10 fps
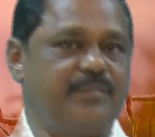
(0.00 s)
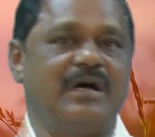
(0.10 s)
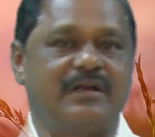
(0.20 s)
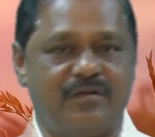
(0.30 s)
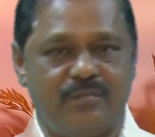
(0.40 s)

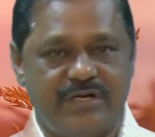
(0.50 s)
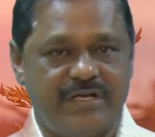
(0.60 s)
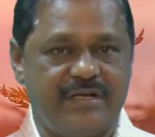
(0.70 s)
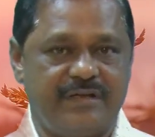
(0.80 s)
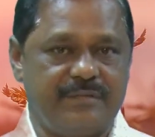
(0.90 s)
பார்க்க
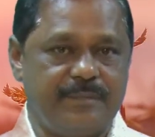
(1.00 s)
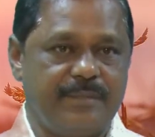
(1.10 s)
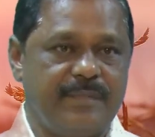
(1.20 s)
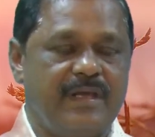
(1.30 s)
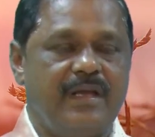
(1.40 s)
முடிகிறது
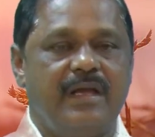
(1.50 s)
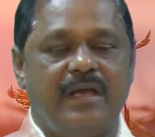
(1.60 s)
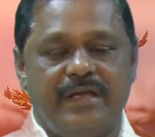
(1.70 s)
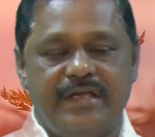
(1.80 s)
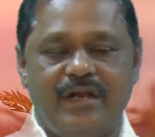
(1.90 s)

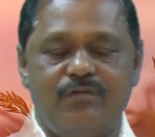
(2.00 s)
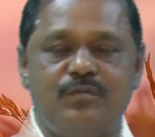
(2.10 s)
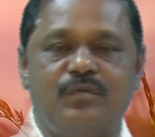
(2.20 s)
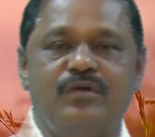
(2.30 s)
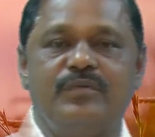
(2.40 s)
இரவு
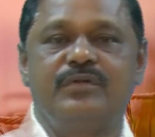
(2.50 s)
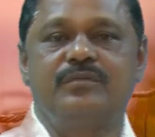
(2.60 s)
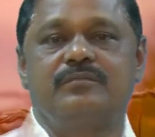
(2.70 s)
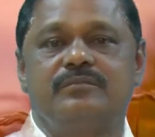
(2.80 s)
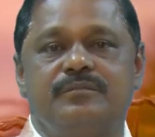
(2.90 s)
முழுவதும்